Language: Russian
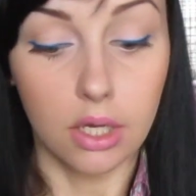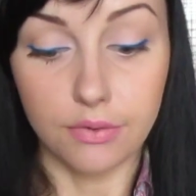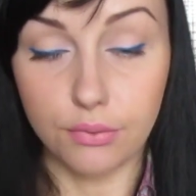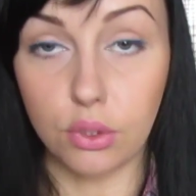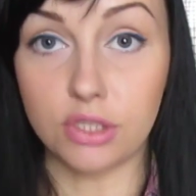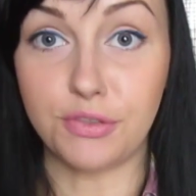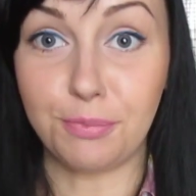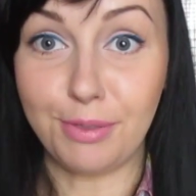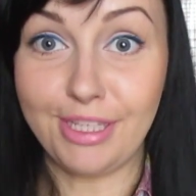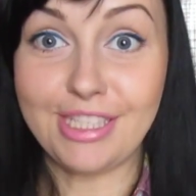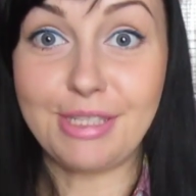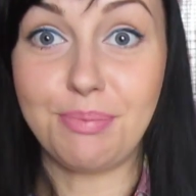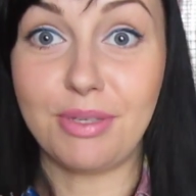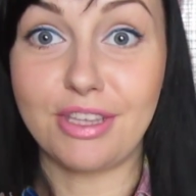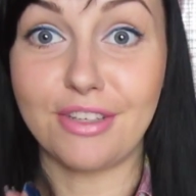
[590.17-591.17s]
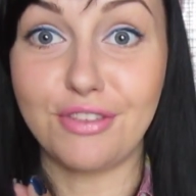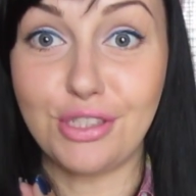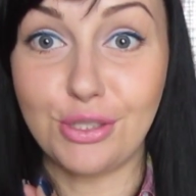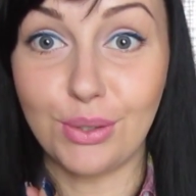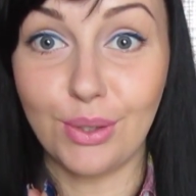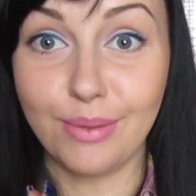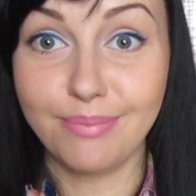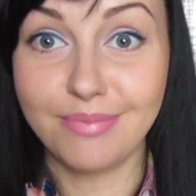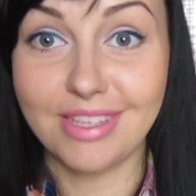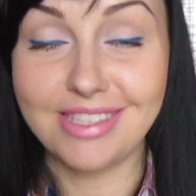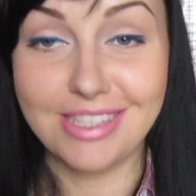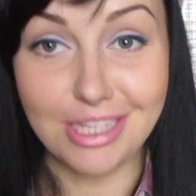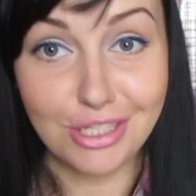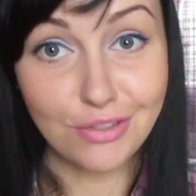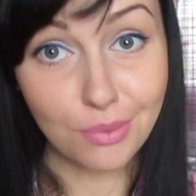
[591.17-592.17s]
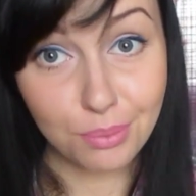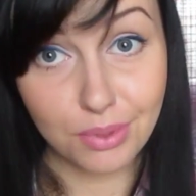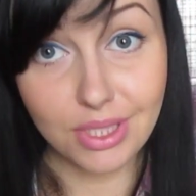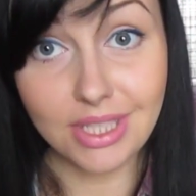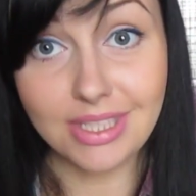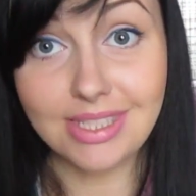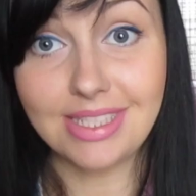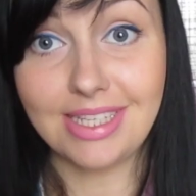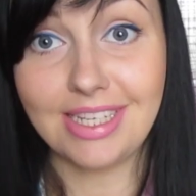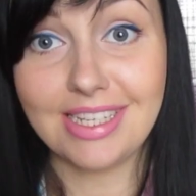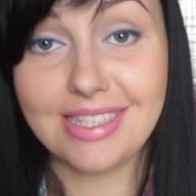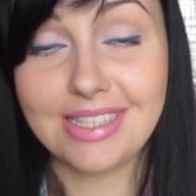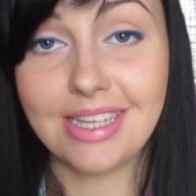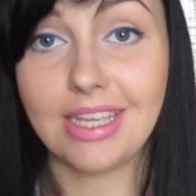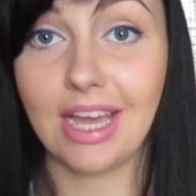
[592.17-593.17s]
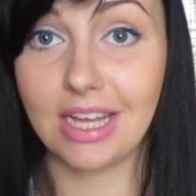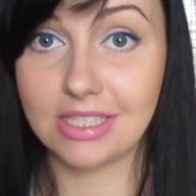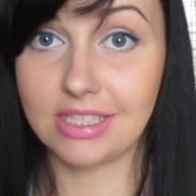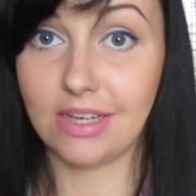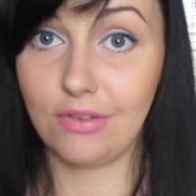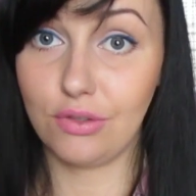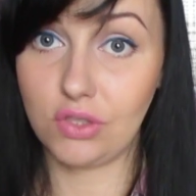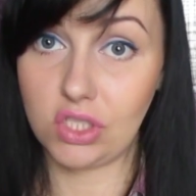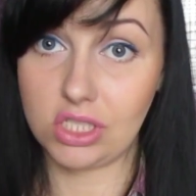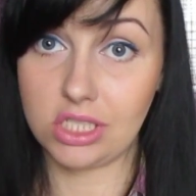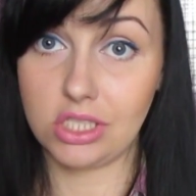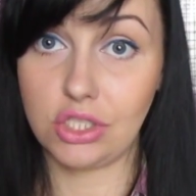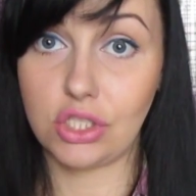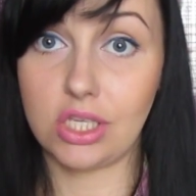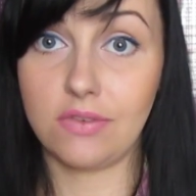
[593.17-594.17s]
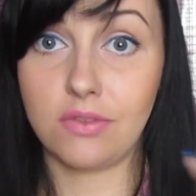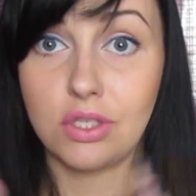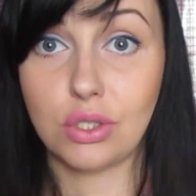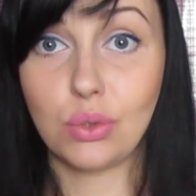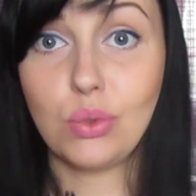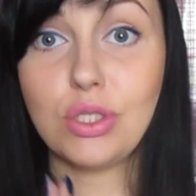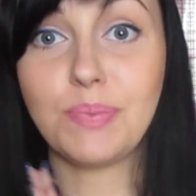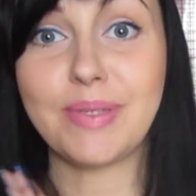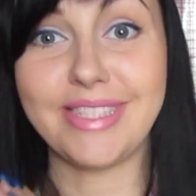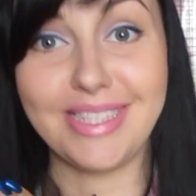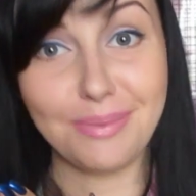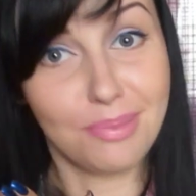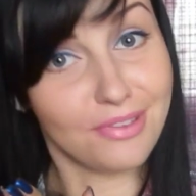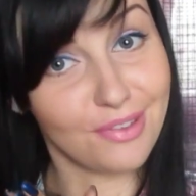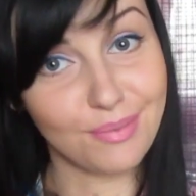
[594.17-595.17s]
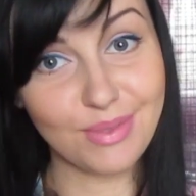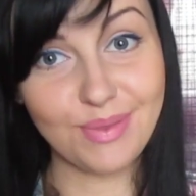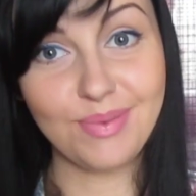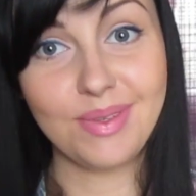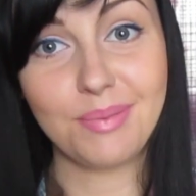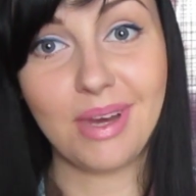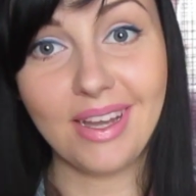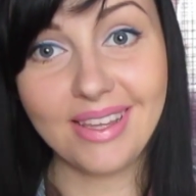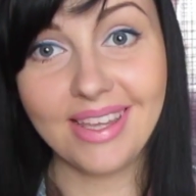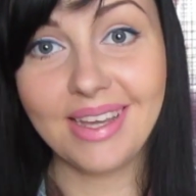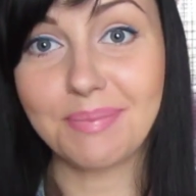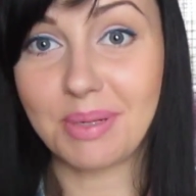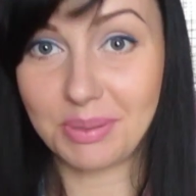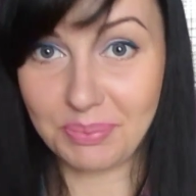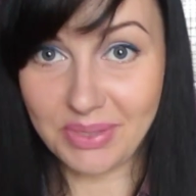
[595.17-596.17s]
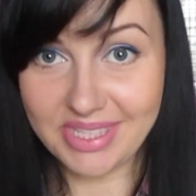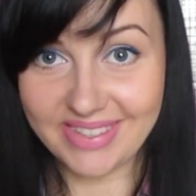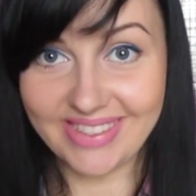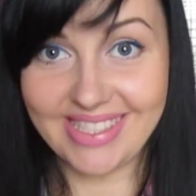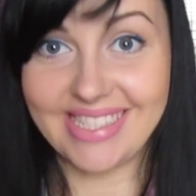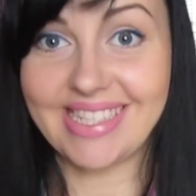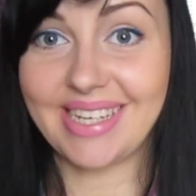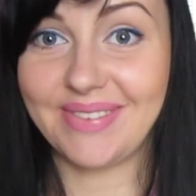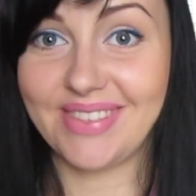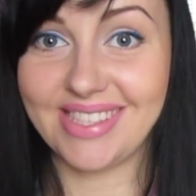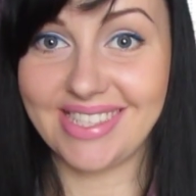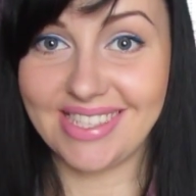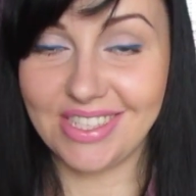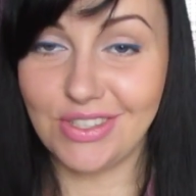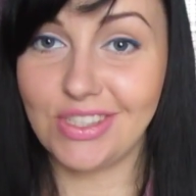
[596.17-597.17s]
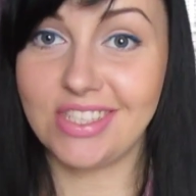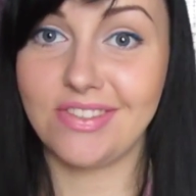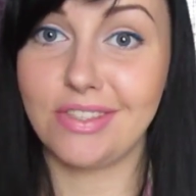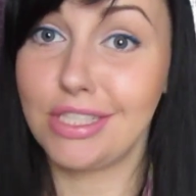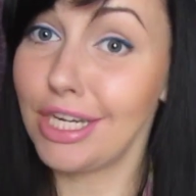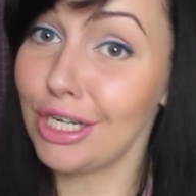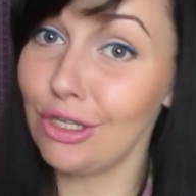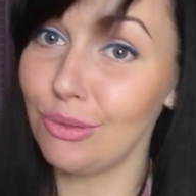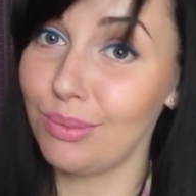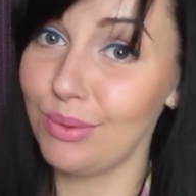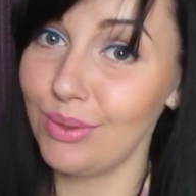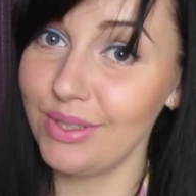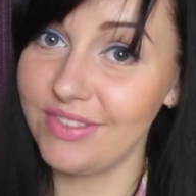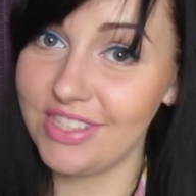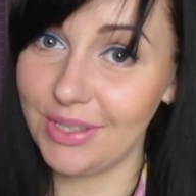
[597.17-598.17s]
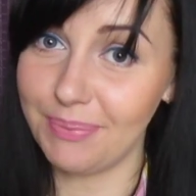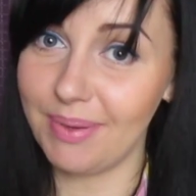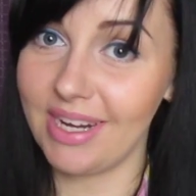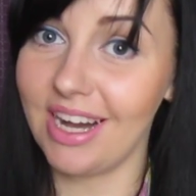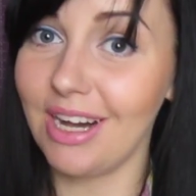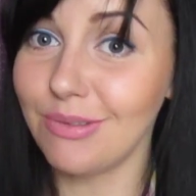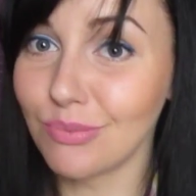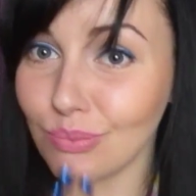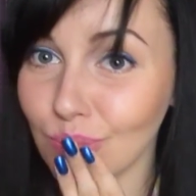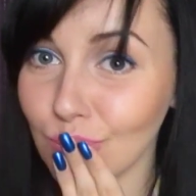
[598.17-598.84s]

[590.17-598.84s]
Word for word: Вот, в принципе, это все. Надеюсь, вам было интересно. Я оставлю все ссылочки внизу. Спасибо вам за внимание. Подписывайтесь, комментируйте. Всех люблю и всем пока!